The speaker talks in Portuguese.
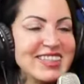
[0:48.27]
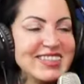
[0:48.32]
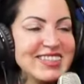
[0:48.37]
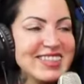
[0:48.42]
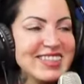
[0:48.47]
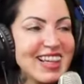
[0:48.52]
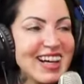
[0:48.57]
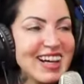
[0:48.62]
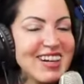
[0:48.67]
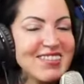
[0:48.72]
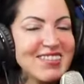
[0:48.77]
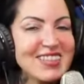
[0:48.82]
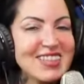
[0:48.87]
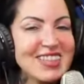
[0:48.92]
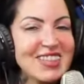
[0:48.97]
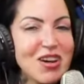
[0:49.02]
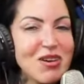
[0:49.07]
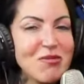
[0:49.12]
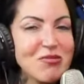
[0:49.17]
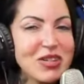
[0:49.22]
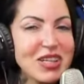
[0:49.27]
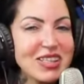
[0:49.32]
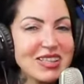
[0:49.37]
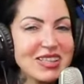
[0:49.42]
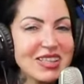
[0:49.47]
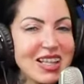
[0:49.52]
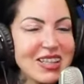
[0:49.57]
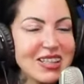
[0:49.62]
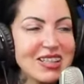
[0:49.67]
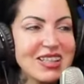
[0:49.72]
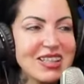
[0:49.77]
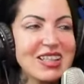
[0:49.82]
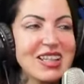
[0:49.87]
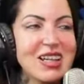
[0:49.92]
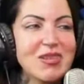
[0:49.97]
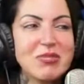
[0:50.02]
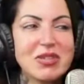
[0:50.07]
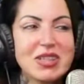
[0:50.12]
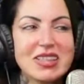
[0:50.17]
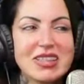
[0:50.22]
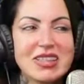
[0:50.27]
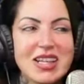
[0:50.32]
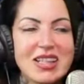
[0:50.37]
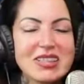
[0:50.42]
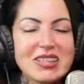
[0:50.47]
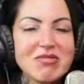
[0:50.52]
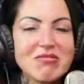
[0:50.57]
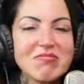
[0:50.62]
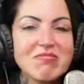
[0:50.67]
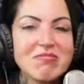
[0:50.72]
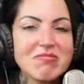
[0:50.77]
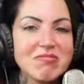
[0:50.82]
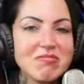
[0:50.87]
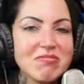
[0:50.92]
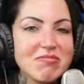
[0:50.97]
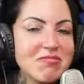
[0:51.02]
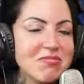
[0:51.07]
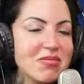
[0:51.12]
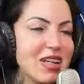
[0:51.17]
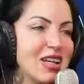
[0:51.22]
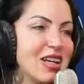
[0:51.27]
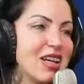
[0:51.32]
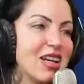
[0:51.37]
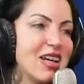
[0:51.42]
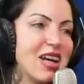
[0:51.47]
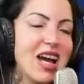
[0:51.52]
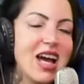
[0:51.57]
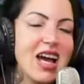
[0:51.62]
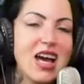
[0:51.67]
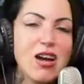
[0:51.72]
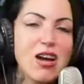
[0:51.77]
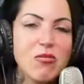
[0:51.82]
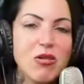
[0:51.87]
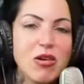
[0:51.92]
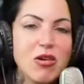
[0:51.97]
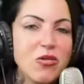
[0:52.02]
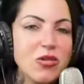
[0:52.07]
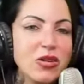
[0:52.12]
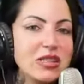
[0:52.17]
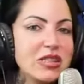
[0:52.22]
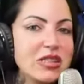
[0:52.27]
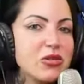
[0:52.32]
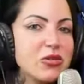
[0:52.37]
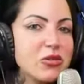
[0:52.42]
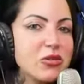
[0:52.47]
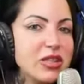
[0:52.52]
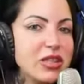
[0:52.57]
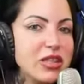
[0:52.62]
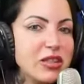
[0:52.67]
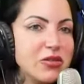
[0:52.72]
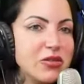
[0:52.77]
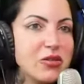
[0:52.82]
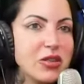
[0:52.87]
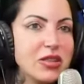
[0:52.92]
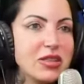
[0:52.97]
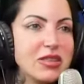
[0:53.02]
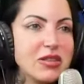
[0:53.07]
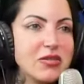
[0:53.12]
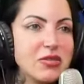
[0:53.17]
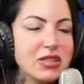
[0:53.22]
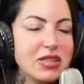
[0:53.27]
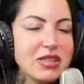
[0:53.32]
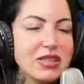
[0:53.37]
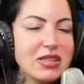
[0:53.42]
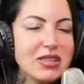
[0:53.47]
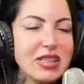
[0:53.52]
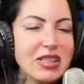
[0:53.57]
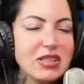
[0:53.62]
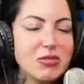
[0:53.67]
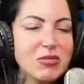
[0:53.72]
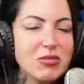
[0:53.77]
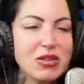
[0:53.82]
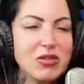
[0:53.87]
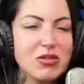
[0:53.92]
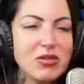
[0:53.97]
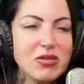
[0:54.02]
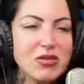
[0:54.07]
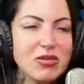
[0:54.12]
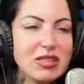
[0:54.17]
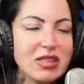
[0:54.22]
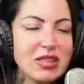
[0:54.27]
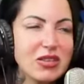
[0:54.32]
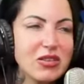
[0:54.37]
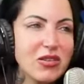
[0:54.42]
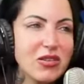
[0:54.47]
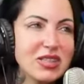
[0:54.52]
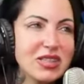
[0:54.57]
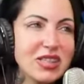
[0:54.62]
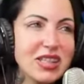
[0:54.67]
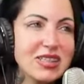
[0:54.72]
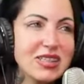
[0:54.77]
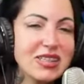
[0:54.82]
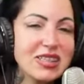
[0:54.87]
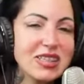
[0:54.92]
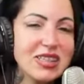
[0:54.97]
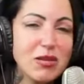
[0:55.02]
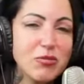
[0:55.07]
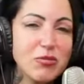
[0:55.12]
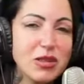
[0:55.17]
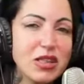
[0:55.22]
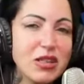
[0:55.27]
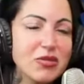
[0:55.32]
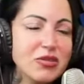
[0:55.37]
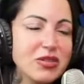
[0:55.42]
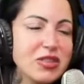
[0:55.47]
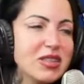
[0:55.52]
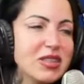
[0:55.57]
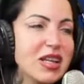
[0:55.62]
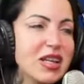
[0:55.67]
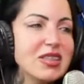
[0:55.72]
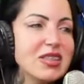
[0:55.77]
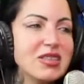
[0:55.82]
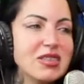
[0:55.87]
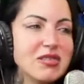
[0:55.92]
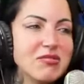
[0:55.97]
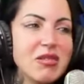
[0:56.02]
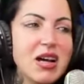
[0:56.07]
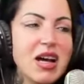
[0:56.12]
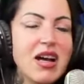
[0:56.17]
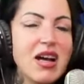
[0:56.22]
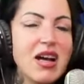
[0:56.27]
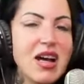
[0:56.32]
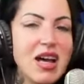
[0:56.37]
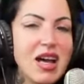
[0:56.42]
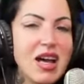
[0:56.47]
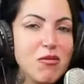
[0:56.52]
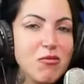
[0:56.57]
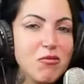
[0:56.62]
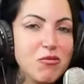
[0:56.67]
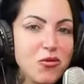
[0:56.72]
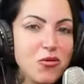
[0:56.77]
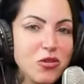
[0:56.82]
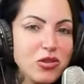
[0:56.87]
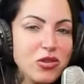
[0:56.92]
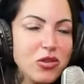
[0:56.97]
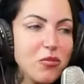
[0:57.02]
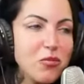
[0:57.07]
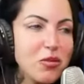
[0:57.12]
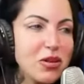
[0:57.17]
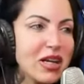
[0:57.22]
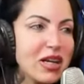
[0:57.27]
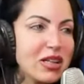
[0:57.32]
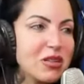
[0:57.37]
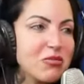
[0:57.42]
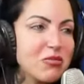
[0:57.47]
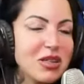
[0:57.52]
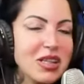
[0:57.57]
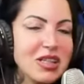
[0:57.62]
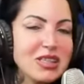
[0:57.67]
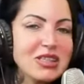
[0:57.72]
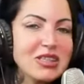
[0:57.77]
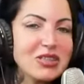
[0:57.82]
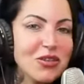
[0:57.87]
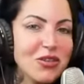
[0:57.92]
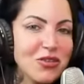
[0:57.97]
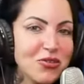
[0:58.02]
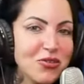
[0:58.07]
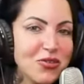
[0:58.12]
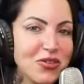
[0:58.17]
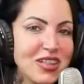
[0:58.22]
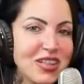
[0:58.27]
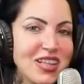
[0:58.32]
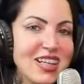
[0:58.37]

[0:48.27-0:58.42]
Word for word: Não estava tão apertado que apertado é uma coisa horrível. Assim, você sente uma dor que você, nossa, é assim que é perder a virgindade? É muito complicado, a mulher sofre.